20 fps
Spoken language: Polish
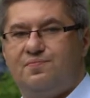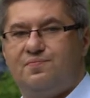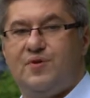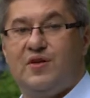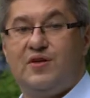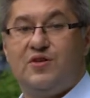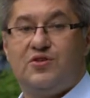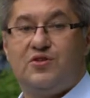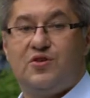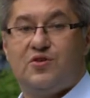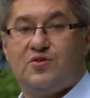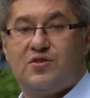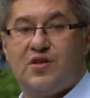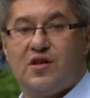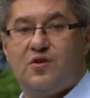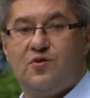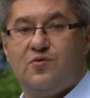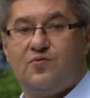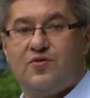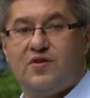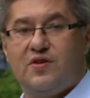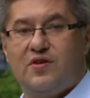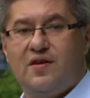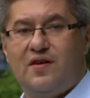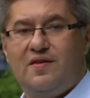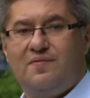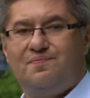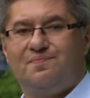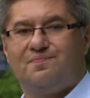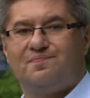Byliście ostatnio w kinie?
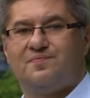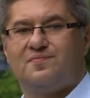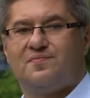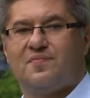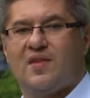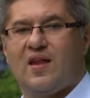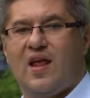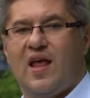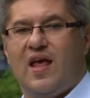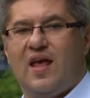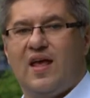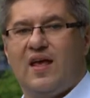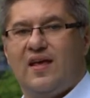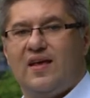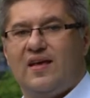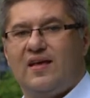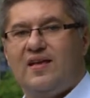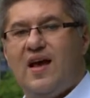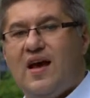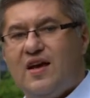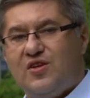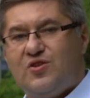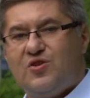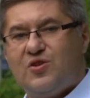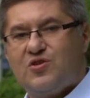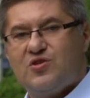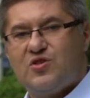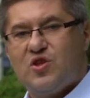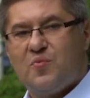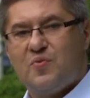Jaki to
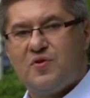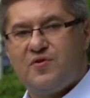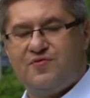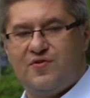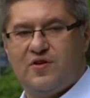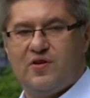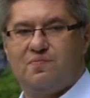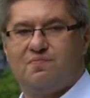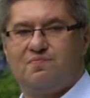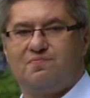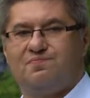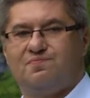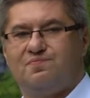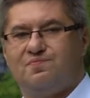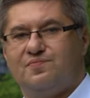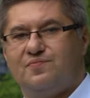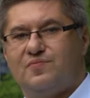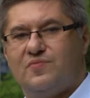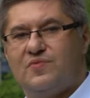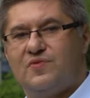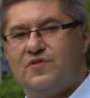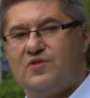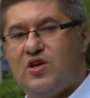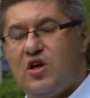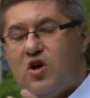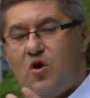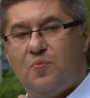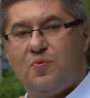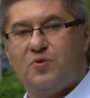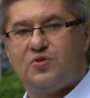jest dobry film?
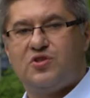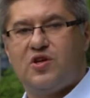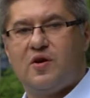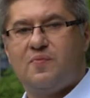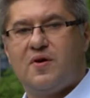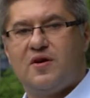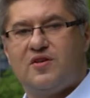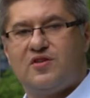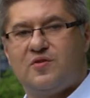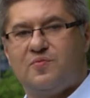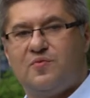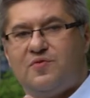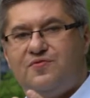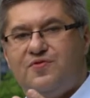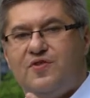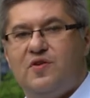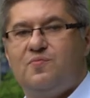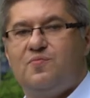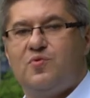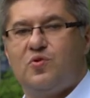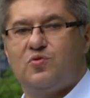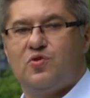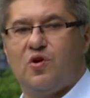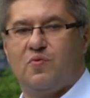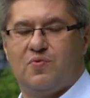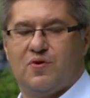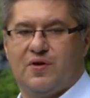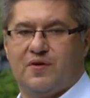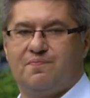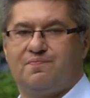Czego potrzeba, żeby film był
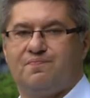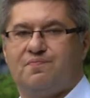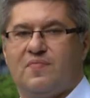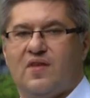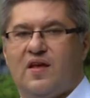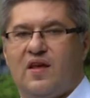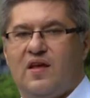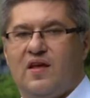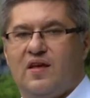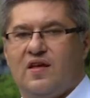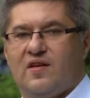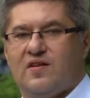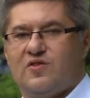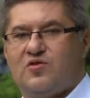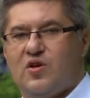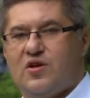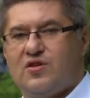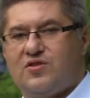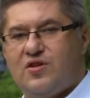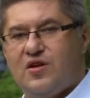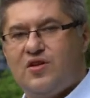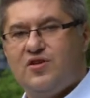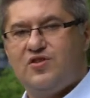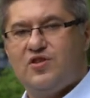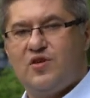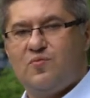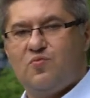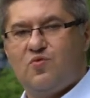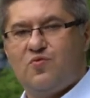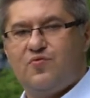dobry? Coraz
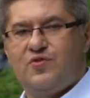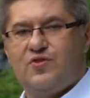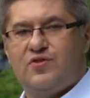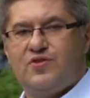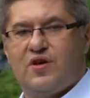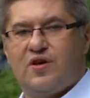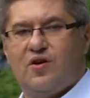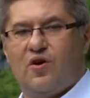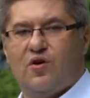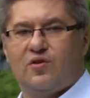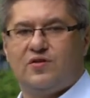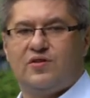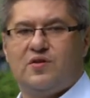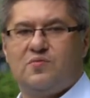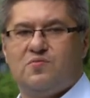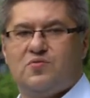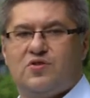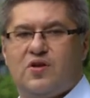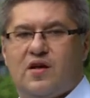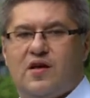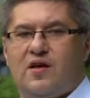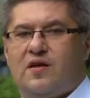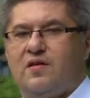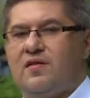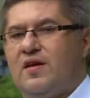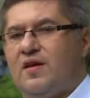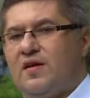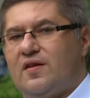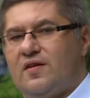częściej mówi się o tym, że